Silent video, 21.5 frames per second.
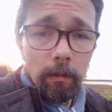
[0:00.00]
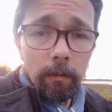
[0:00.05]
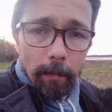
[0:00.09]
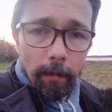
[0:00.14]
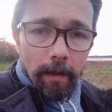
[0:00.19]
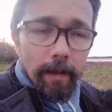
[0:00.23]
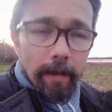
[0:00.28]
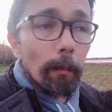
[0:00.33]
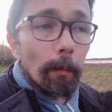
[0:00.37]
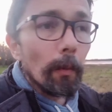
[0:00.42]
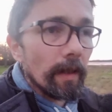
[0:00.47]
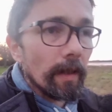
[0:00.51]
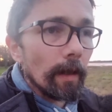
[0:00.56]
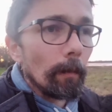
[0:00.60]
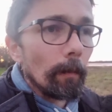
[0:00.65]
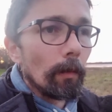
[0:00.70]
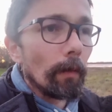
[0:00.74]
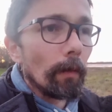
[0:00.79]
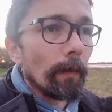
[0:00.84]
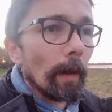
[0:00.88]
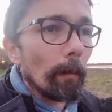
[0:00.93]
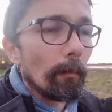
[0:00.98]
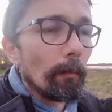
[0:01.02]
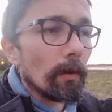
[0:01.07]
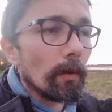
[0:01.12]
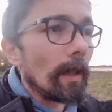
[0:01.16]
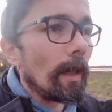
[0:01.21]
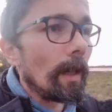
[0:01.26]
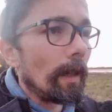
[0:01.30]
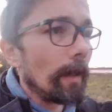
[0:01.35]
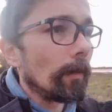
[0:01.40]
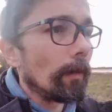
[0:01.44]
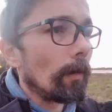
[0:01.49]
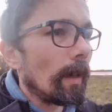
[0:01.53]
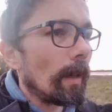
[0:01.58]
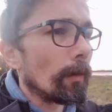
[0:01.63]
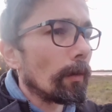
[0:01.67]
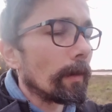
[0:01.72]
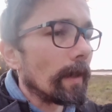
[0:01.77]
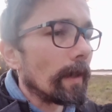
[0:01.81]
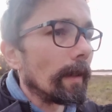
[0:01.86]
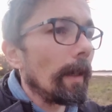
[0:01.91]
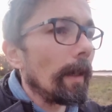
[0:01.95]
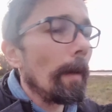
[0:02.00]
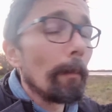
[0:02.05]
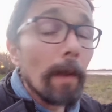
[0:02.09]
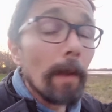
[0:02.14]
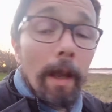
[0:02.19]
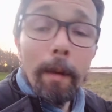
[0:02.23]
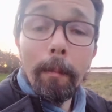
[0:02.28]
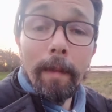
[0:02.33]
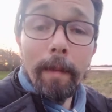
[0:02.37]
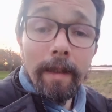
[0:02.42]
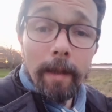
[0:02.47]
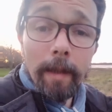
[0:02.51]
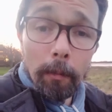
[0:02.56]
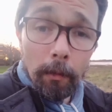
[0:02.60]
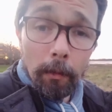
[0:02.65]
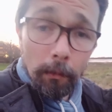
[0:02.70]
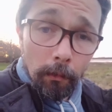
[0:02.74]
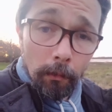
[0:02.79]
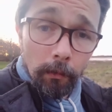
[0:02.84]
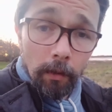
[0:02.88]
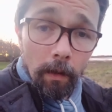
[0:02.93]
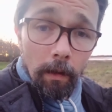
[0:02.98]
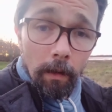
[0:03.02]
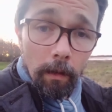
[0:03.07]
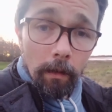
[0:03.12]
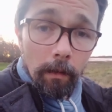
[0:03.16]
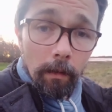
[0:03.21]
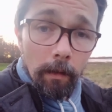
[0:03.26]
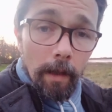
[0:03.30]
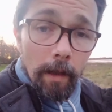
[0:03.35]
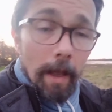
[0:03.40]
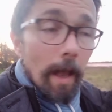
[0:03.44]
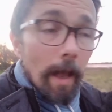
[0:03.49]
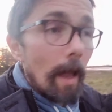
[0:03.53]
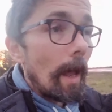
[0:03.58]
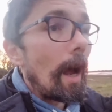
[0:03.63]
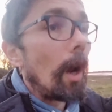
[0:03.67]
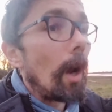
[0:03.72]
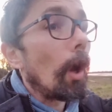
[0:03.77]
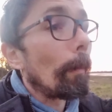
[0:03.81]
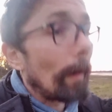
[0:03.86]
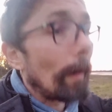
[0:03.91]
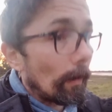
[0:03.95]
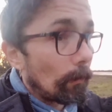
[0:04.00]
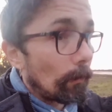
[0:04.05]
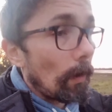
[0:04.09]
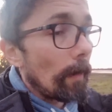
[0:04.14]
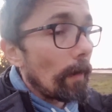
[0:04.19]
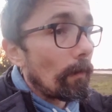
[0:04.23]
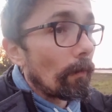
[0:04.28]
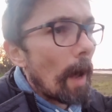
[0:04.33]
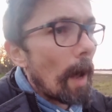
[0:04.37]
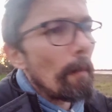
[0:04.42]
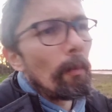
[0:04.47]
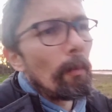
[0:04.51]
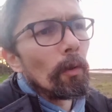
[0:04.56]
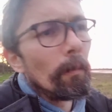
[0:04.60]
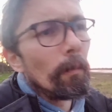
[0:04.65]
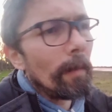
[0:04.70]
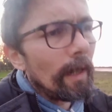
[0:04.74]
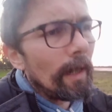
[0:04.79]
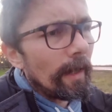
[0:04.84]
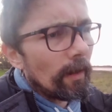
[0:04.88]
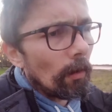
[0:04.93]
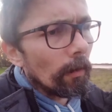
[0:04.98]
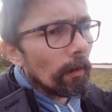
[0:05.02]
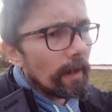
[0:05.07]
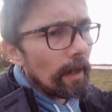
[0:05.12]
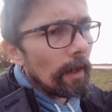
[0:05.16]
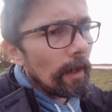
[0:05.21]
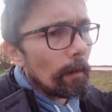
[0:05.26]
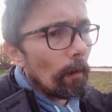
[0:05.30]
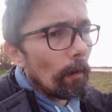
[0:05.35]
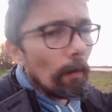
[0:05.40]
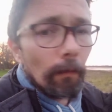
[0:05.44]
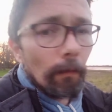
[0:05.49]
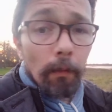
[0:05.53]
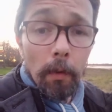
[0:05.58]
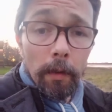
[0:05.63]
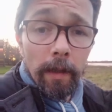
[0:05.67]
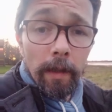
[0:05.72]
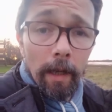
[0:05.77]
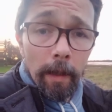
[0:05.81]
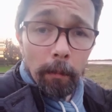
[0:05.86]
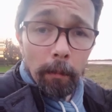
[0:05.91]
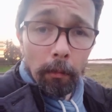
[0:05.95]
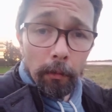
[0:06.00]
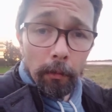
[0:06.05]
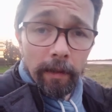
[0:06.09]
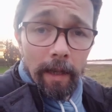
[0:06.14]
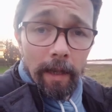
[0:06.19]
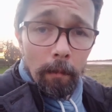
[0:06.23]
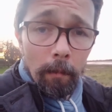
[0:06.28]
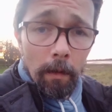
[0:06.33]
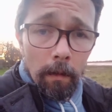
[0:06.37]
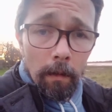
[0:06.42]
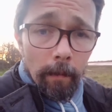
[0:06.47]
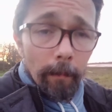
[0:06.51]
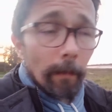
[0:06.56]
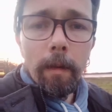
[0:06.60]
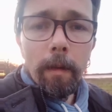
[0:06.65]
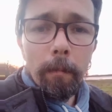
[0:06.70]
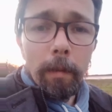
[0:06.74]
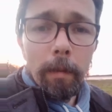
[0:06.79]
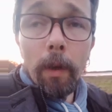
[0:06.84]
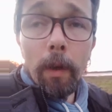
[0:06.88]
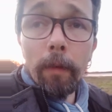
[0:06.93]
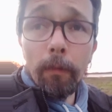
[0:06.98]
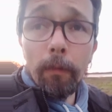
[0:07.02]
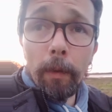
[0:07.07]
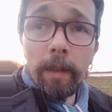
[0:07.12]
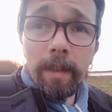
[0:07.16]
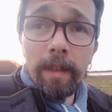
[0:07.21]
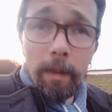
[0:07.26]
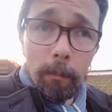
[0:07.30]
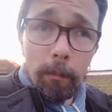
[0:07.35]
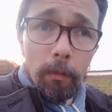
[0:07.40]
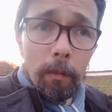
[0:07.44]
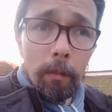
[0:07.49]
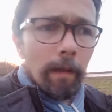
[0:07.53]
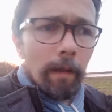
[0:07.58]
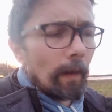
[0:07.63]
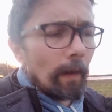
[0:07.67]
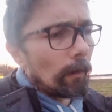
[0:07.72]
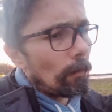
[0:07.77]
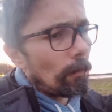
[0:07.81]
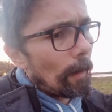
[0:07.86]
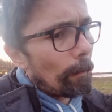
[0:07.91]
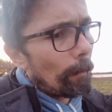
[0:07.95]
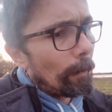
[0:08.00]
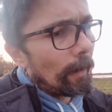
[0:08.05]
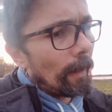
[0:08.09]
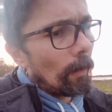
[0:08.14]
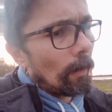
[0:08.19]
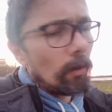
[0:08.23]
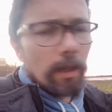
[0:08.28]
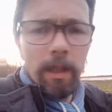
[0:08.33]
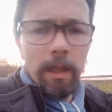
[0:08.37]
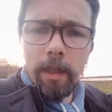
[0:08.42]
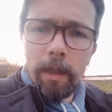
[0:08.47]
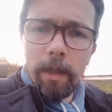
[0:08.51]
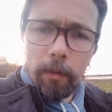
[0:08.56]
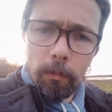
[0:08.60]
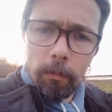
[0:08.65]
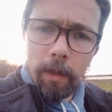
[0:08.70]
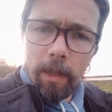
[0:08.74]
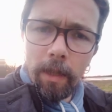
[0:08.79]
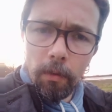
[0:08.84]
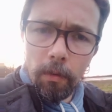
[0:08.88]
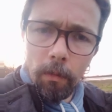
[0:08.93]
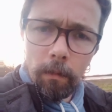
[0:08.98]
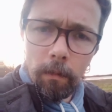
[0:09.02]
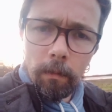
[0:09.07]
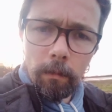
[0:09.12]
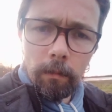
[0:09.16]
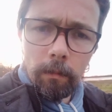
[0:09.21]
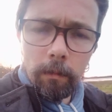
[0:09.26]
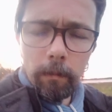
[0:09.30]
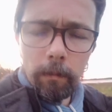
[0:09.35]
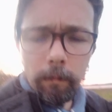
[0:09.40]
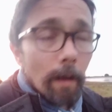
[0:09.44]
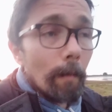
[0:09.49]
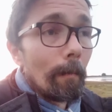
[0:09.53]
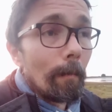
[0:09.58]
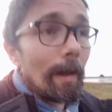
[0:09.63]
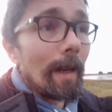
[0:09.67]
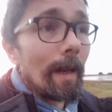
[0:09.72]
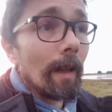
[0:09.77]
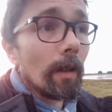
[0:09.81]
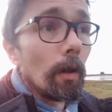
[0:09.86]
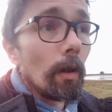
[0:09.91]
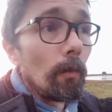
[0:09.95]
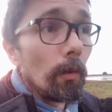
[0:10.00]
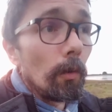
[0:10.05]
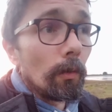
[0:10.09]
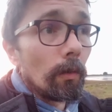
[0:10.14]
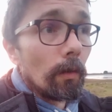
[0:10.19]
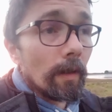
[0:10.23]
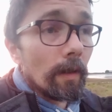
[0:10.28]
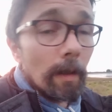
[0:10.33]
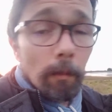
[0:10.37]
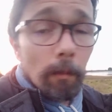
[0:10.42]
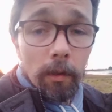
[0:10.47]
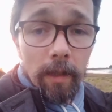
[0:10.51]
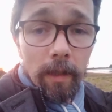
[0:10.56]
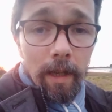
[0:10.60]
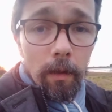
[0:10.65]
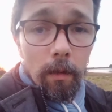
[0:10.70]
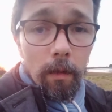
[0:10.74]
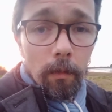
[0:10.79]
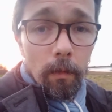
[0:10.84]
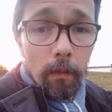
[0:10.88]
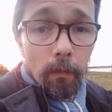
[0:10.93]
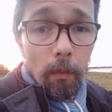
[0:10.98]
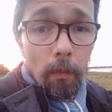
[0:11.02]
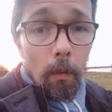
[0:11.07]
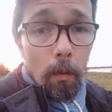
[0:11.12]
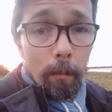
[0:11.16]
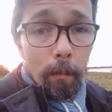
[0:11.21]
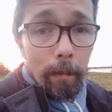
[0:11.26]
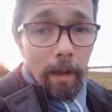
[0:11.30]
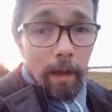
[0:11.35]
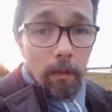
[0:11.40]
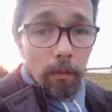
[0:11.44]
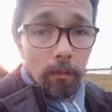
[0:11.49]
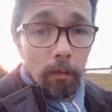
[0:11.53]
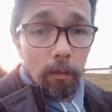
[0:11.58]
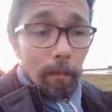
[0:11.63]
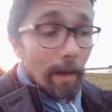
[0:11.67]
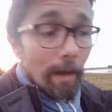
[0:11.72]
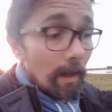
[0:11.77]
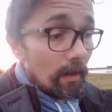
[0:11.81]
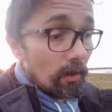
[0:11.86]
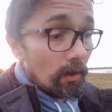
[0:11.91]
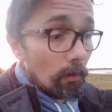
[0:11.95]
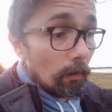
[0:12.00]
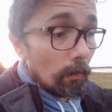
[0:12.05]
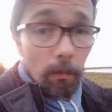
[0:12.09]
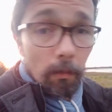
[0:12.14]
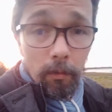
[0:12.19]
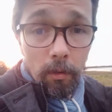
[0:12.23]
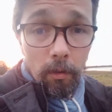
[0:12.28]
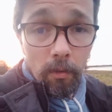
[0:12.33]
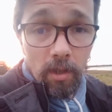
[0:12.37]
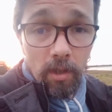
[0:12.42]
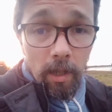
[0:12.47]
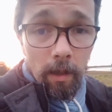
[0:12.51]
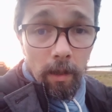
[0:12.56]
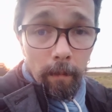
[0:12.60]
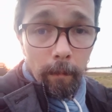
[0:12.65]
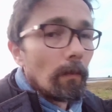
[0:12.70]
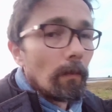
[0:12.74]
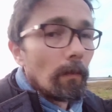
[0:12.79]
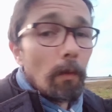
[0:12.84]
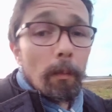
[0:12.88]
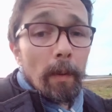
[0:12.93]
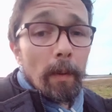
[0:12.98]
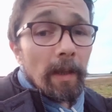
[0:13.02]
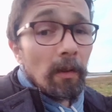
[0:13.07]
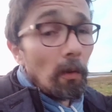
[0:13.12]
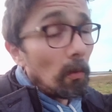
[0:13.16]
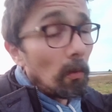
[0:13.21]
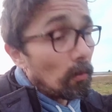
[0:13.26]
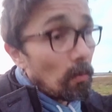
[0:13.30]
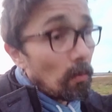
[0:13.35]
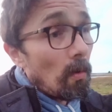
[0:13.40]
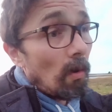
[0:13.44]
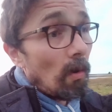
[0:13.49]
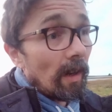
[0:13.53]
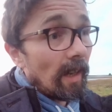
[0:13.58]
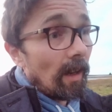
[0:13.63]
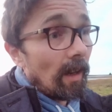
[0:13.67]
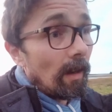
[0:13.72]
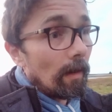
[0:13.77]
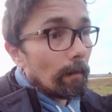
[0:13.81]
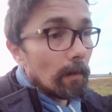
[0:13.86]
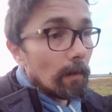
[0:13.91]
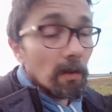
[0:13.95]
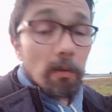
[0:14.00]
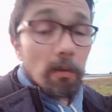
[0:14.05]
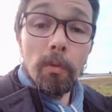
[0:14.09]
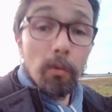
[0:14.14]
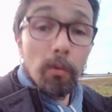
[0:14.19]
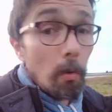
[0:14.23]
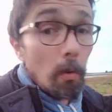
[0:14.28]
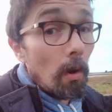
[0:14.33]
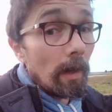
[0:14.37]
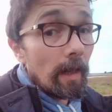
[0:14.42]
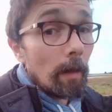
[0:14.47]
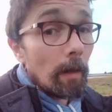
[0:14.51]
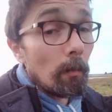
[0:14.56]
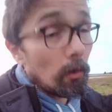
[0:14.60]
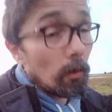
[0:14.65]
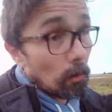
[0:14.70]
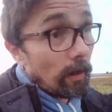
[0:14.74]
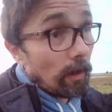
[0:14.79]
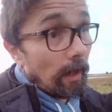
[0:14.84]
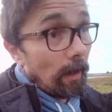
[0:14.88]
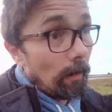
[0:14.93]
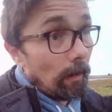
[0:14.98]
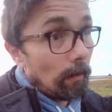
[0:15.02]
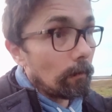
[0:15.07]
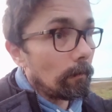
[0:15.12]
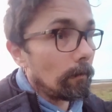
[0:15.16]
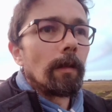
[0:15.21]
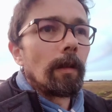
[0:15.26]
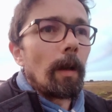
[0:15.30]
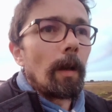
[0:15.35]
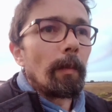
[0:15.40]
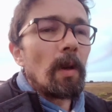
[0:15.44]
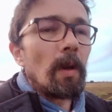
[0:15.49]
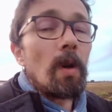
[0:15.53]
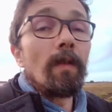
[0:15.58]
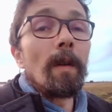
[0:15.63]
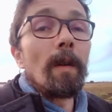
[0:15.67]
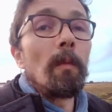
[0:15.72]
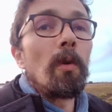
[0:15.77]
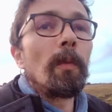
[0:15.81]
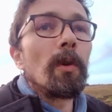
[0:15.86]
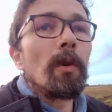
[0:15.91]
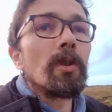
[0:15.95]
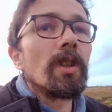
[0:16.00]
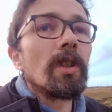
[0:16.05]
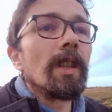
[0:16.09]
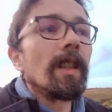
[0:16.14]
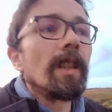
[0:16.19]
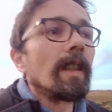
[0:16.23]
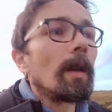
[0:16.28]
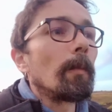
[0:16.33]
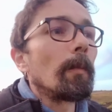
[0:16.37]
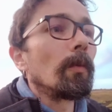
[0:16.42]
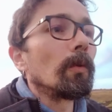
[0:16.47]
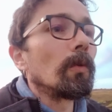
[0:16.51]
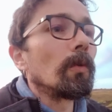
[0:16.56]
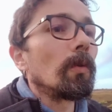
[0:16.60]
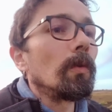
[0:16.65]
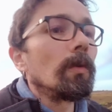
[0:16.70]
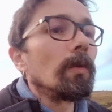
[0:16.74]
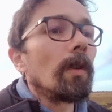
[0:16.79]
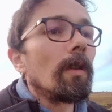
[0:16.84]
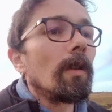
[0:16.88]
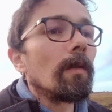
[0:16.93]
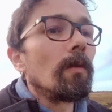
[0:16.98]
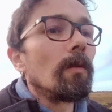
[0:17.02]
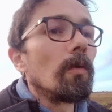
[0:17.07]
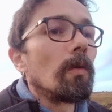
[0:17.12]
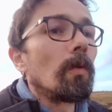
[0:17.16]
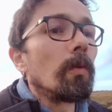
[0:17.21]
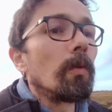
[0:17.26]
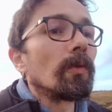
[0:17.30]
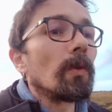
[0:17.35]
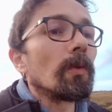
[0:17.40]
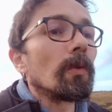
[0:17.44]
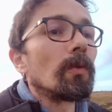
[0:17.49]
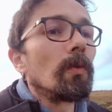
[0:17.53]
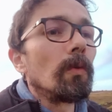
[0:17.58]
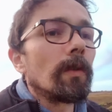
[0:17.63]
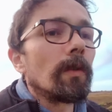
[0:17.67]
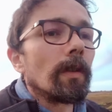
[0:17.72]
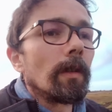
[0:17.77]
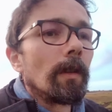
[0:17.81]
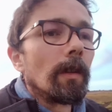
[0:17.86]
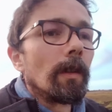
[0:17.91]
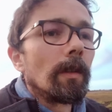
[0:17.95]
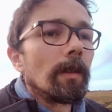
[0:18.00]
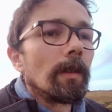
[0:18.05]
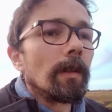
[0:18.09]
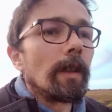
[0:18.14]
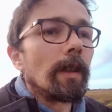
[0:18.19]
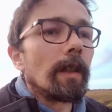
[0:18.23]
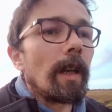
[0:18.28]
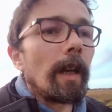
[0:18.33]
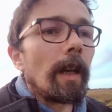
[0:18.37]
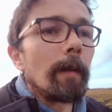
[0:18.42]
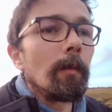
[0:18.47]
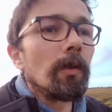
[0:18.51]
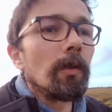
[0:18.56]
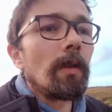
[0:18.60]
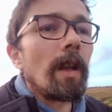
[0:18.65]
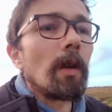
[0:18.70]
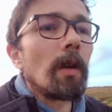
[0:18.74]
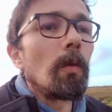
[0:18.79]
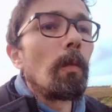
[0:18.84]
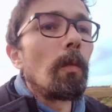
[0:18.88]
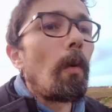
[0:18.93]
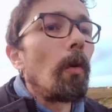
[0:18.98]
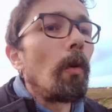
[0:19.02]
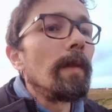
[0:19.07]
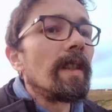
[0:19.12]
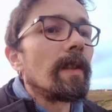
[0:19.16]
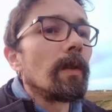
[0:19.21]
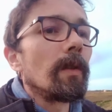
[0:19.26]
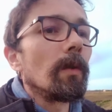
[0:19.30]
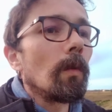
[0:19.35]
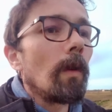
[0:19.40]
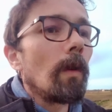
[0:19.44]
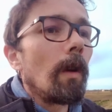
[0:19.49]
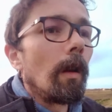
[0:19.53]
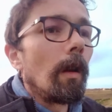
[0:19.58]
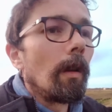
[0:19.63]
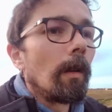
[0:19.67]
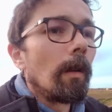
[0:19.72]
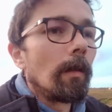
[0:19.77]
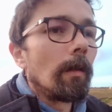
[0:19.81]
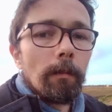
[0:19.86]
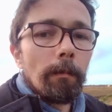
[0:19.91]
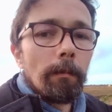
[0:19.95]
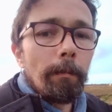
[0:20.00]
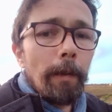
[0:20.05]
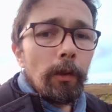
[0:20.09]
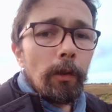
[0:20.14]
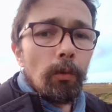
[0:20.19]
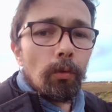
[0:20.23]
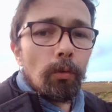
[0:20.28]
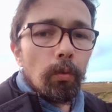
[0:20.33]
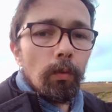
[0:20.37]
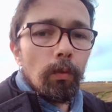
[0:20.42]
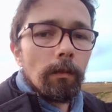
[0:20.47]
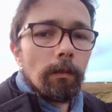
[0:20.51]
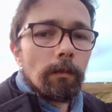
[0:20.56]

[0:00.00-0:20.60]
C'est possible de faire bouger les lignes de la société, mais ça prend du temps. Alors parfois, il faut faire un peu de militantisme, il faut y aller brutalement. Parfois, il faut être diplomate, faire de la pédagogie, de l'éducation. Mais l'un comme l'autre de ces modèles ne feront pas que demain les choses auront changé. Faut pas être dans le tout ou rien, parce que le tout ou rien, moi je connais. Après, on va me reprocher d'être un peu trop dans le consensus, d'être carrément dans la compromission. Pas du tout.